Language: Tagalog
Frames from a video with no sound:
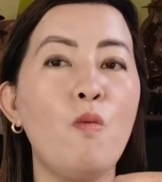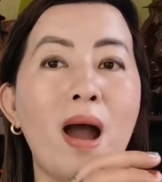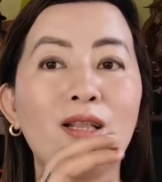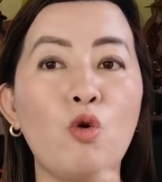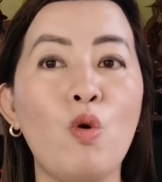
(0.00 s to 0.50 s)

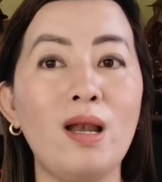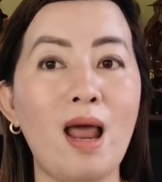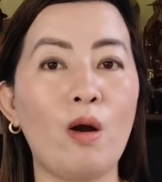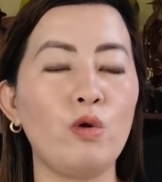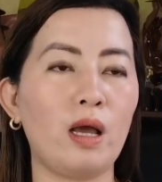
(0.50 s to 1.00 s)
umatungal
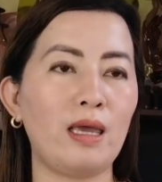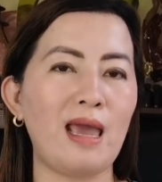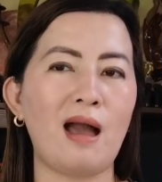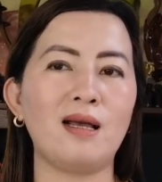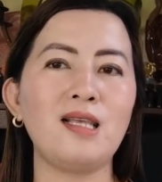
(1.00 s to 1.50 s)
na ako ng
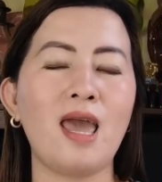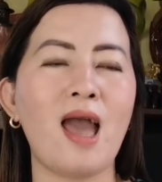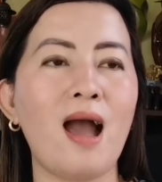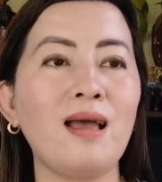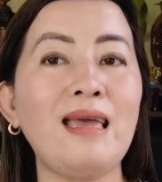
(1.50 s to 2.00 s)
iyak
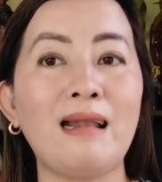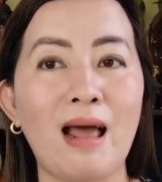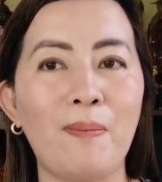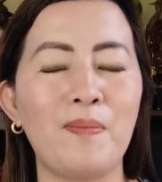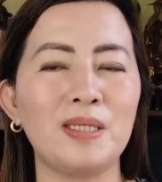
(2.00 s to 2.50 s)
kasi ang
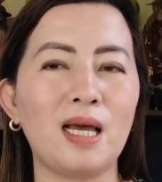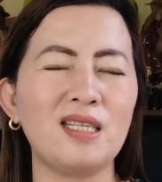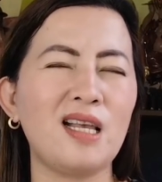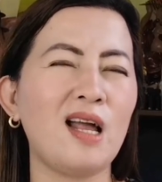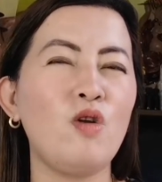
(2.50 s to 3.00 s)
hirap,
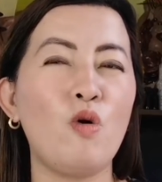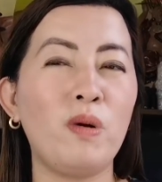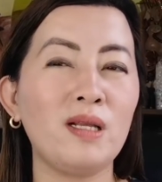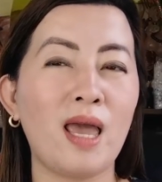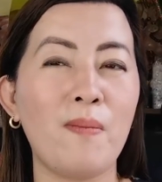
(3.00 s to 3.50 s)
masakit sa
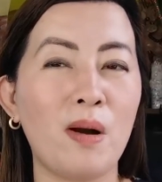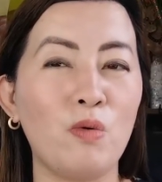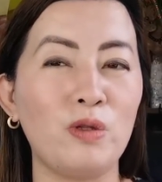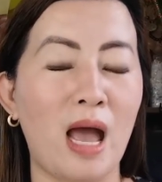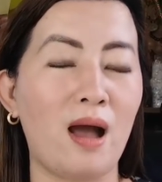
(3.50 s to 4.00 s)
kalooban kaya
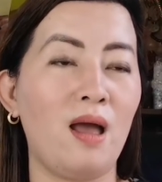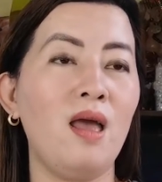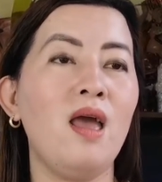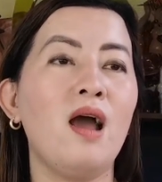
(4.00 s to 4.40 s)
mangutang.